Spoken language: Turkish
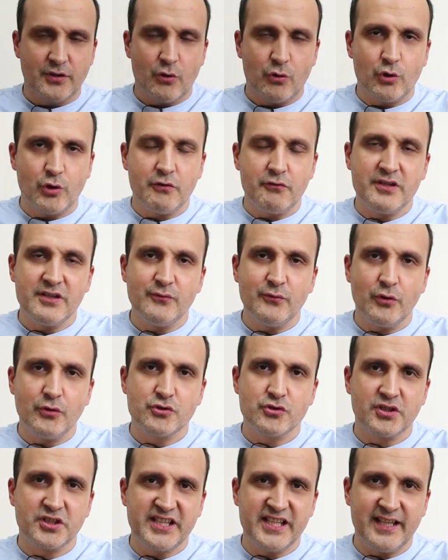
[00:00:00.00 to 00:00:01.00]
Huawei
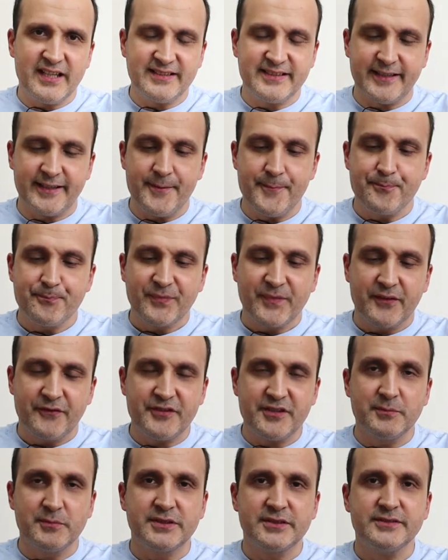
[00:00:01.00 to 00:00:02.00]
Watch GT
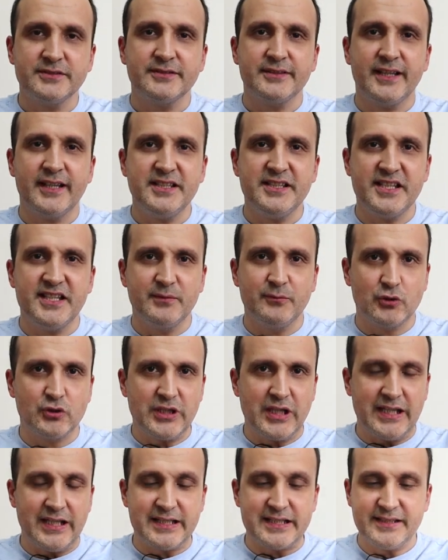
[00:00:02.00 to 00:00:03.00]
firmanın en yeni
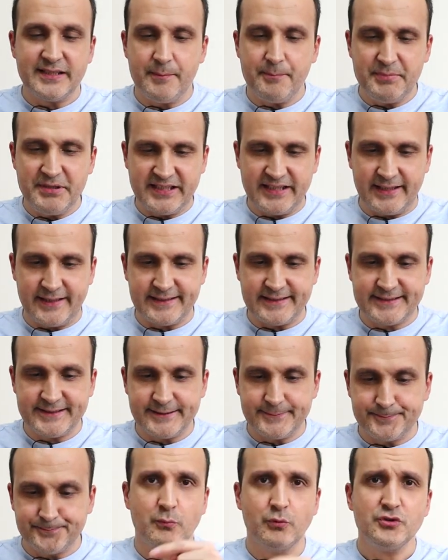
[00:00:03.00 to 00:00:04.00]
modellerinden bir
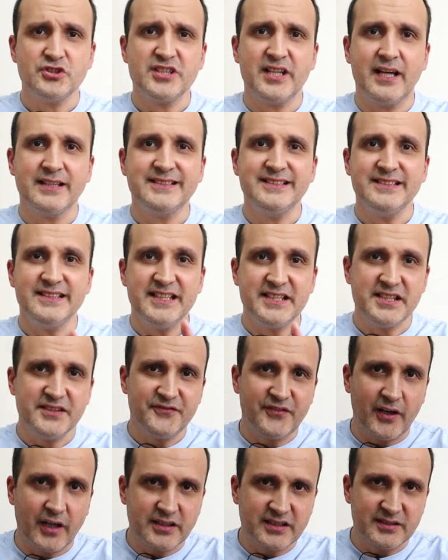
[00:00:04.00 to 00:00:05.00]
tanesi. Bu saatin iki
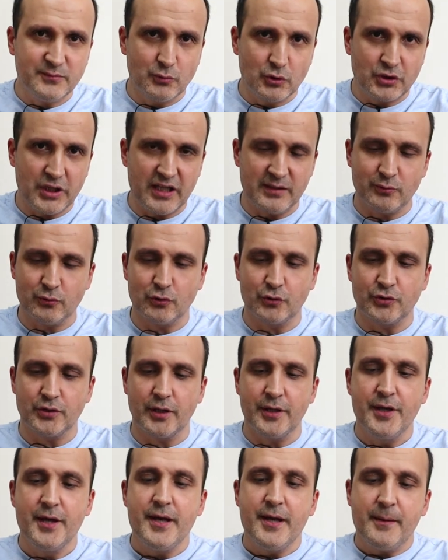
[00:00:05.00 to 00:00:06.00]
farklı modeli bulunuyor.